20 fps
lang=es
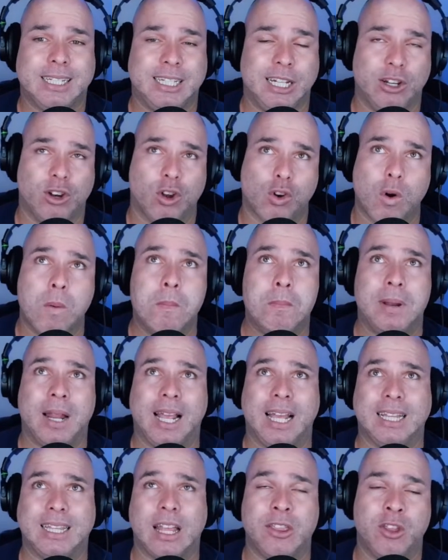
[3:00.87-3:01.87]
si no
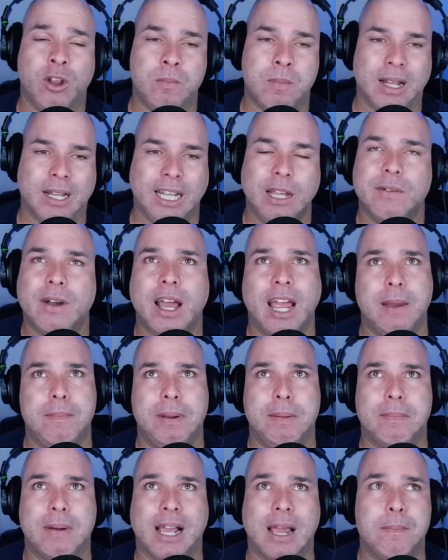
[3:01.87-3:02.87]
cumplen estas normativas,
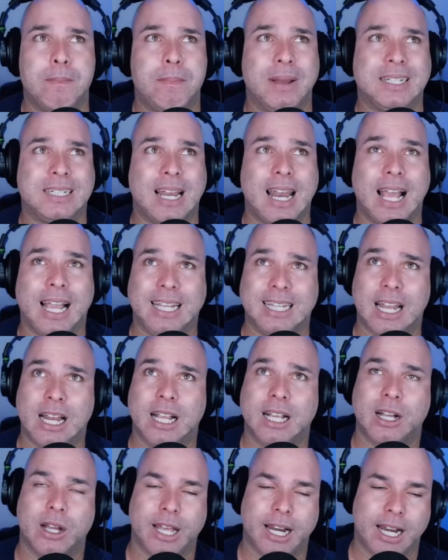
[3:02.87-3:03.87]
Epic eh, van a empezar a
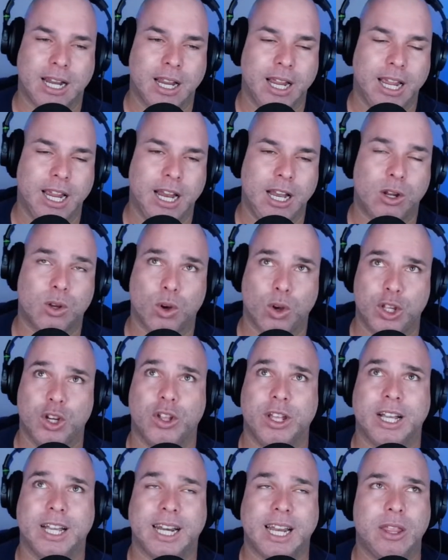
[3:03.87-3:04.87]
quitar el
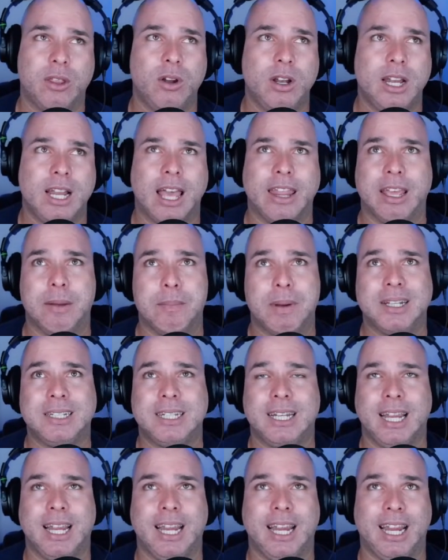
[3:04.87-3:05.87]
código de creador y
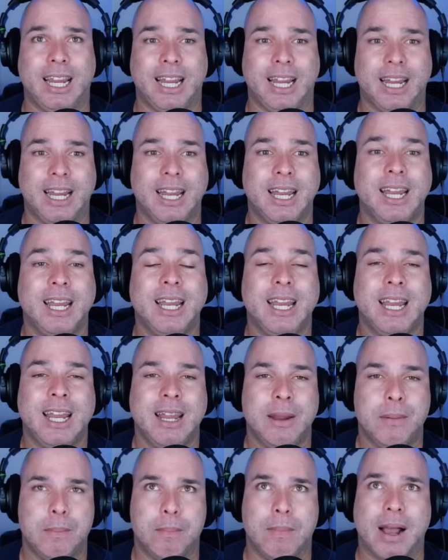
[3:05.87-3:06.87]
además eh,
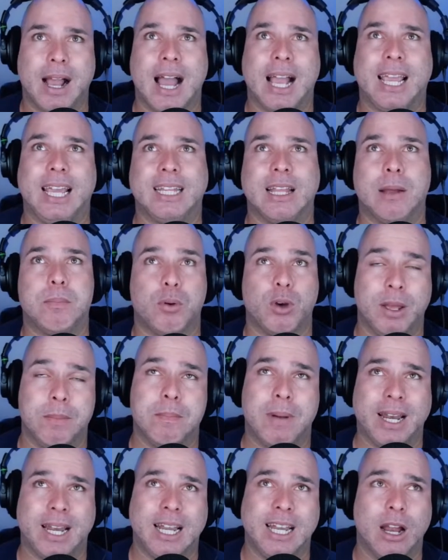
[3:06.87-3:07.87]
van a quitar,
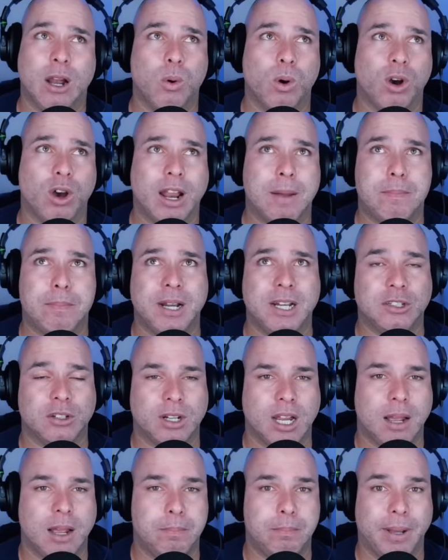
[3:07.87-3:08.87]
pueden banear del juego a las
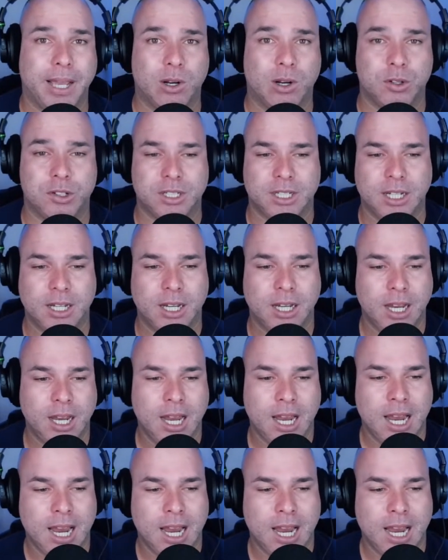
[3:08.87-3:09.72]
personas. Pero sí,